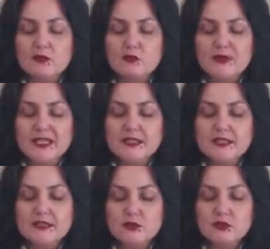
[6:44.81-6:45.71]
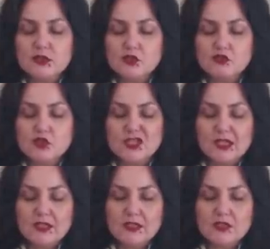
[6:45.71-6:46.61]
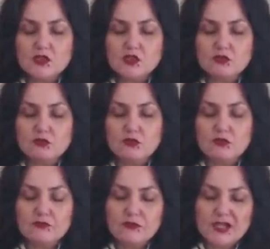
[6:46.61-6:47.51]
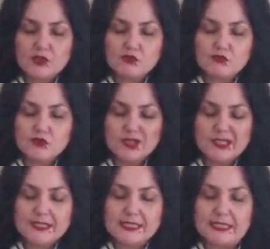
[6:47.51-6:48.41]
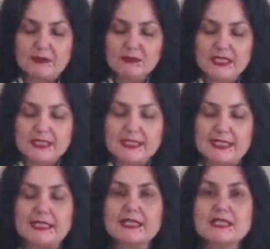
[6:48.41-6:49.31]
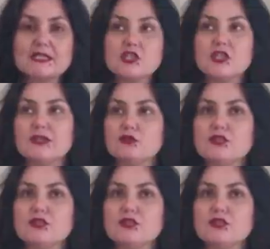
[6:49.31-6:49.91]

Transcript: у меня здесь идет ощущение, что вашу жизнь стремится разрешение.